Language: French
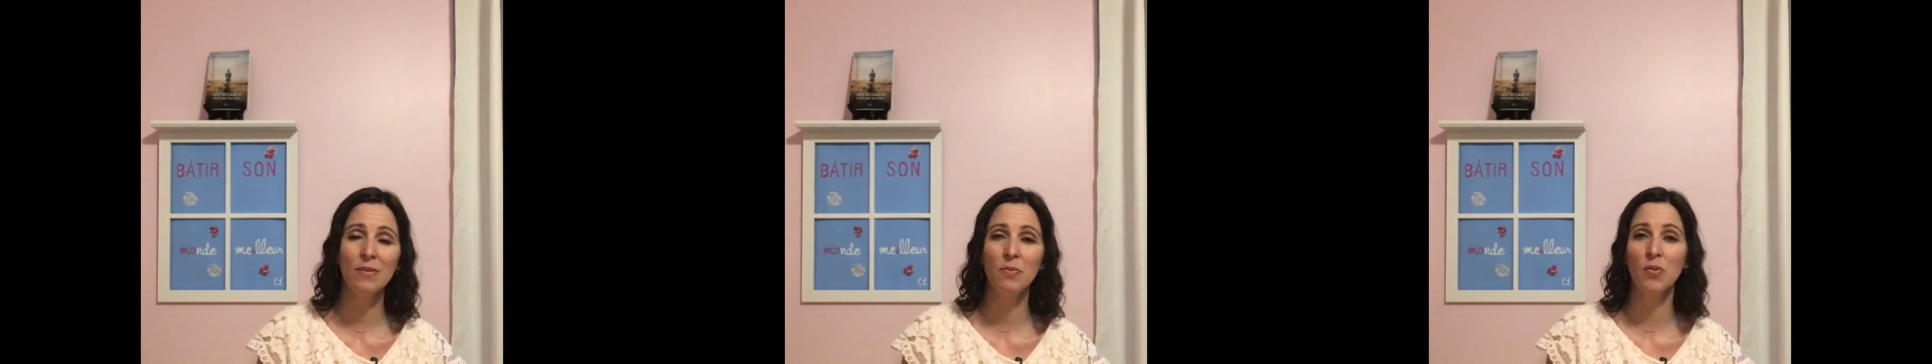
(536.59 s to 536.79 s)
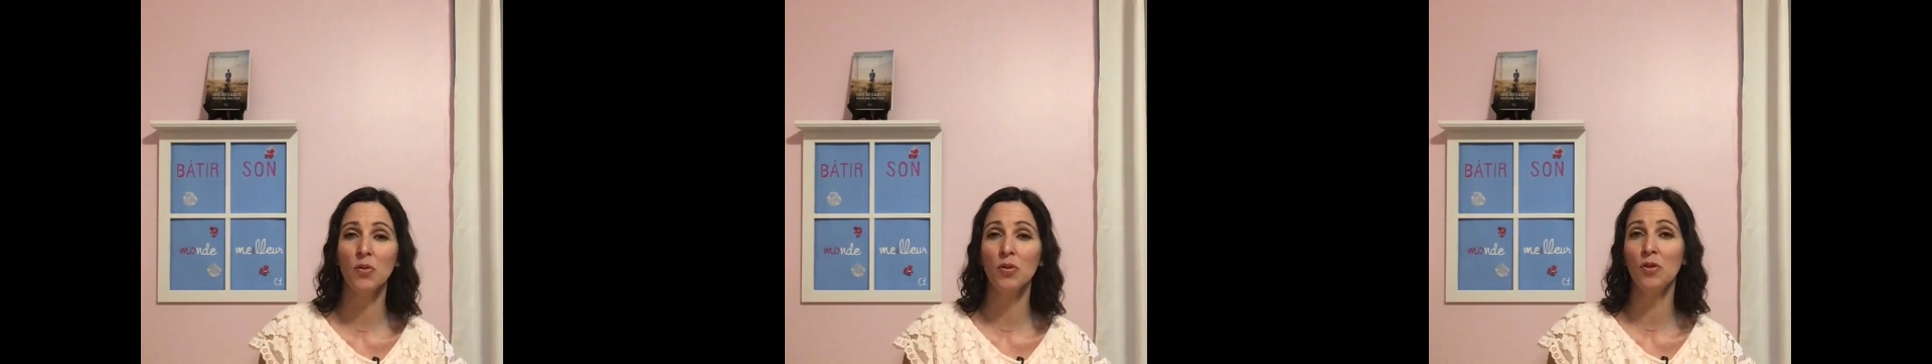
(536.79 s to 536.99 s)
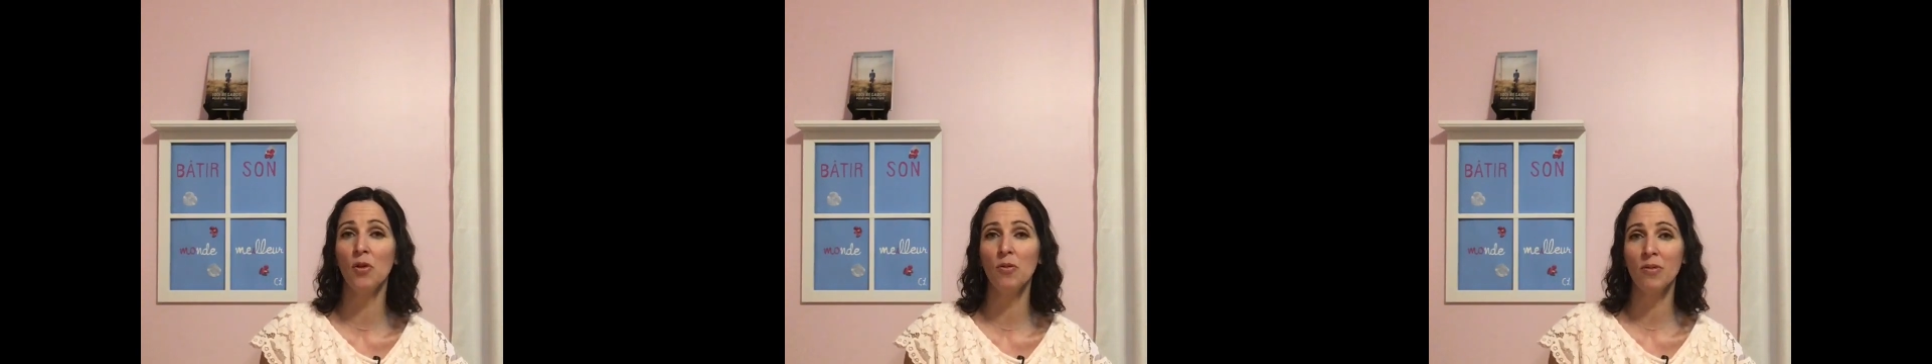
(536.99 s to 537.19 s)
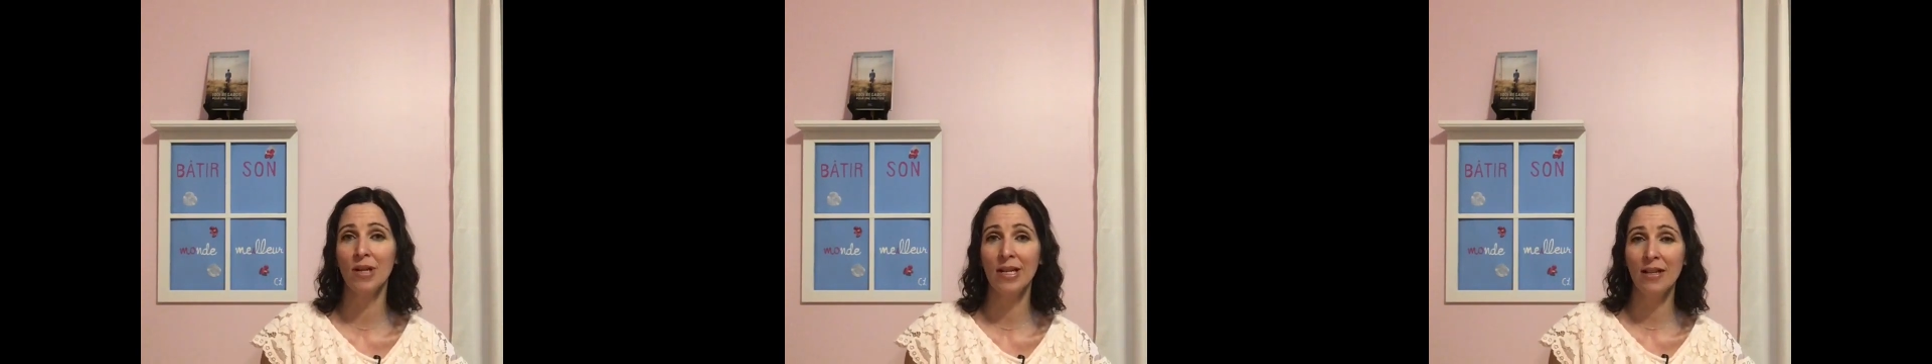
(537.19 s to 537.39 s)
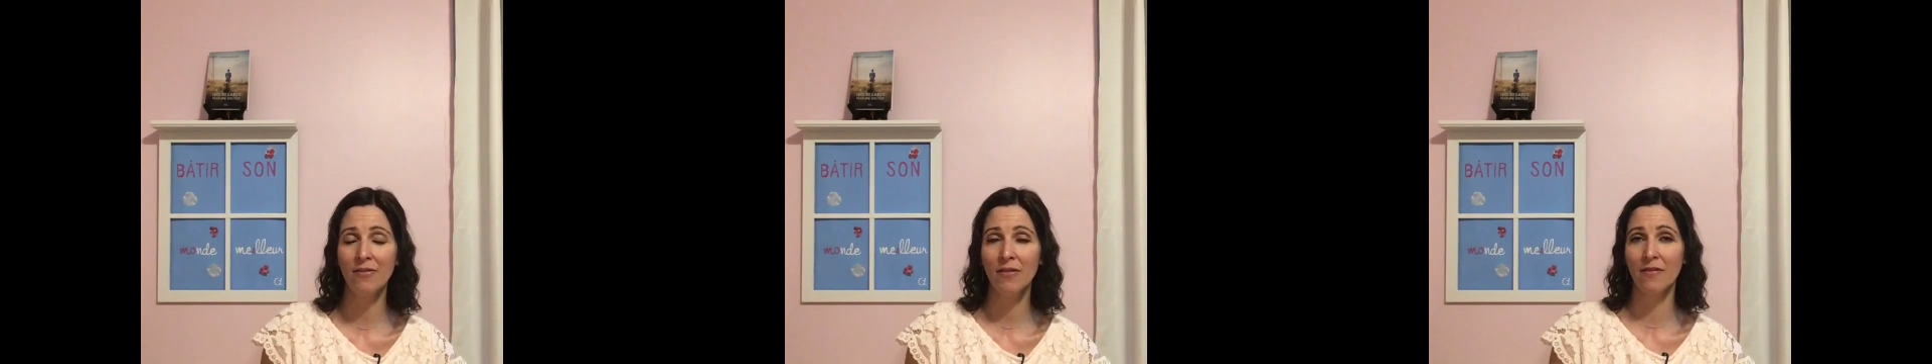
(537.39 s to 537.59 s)
pour d'autres
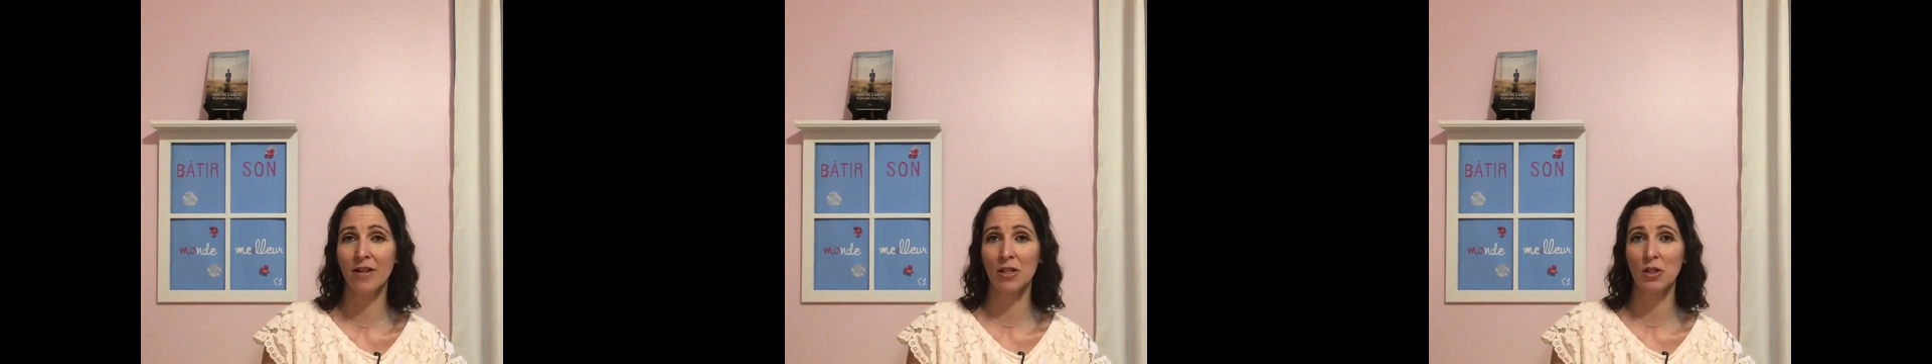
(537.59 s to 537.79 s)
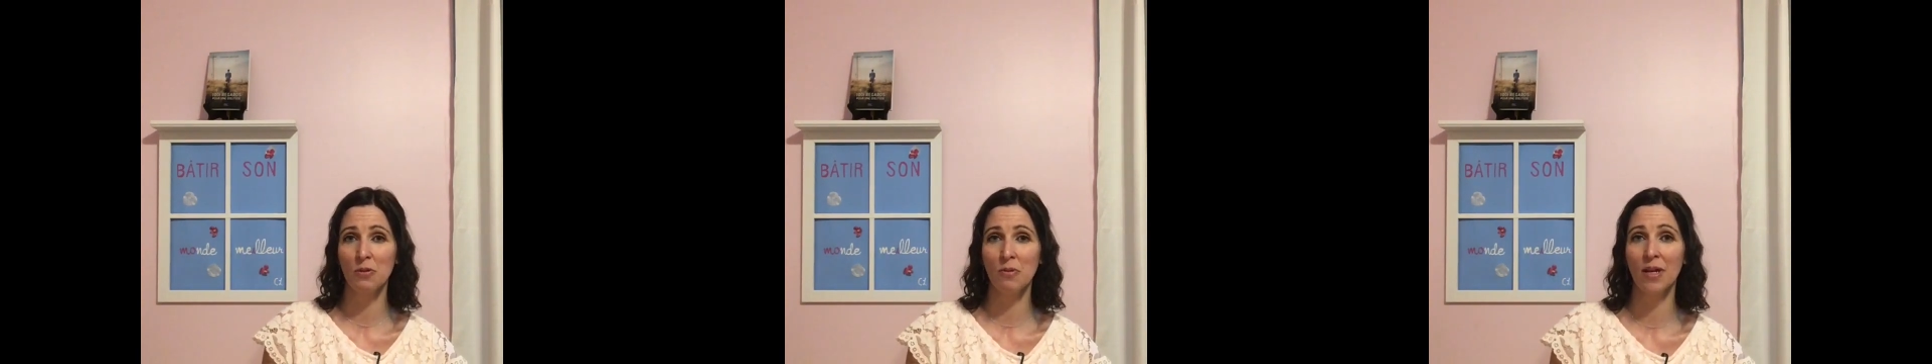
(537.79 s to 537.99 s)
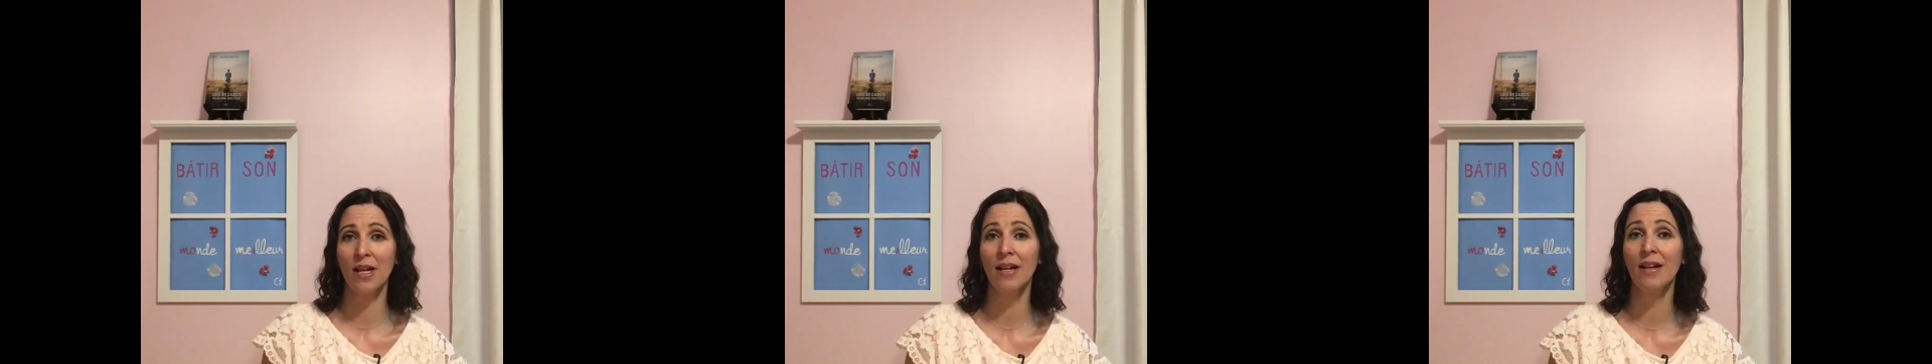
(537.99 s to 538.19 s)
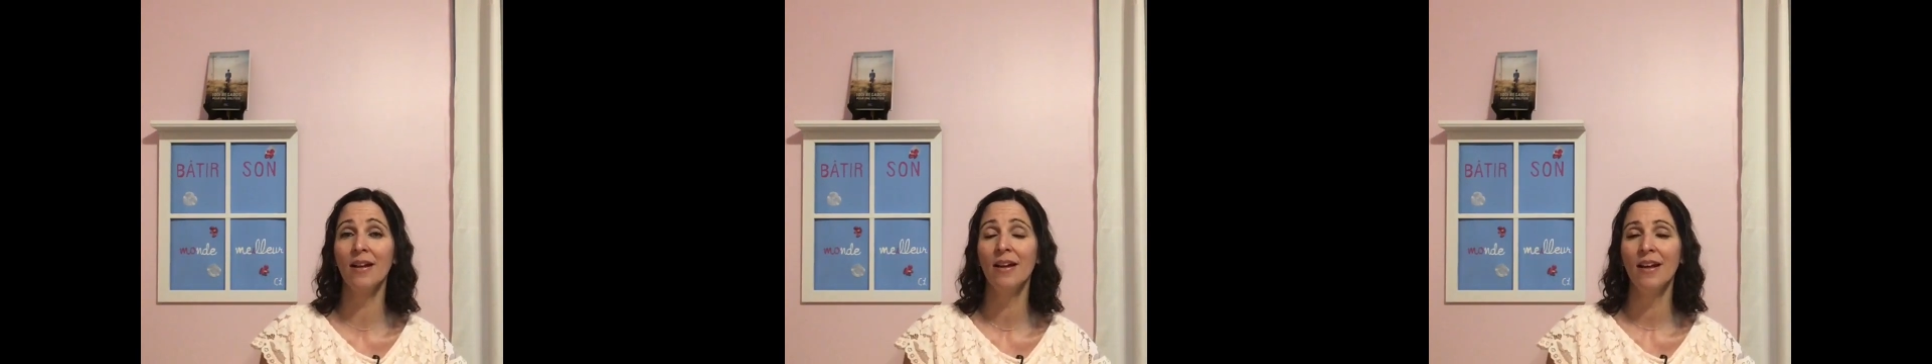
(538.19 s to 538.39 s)
livres éventuels.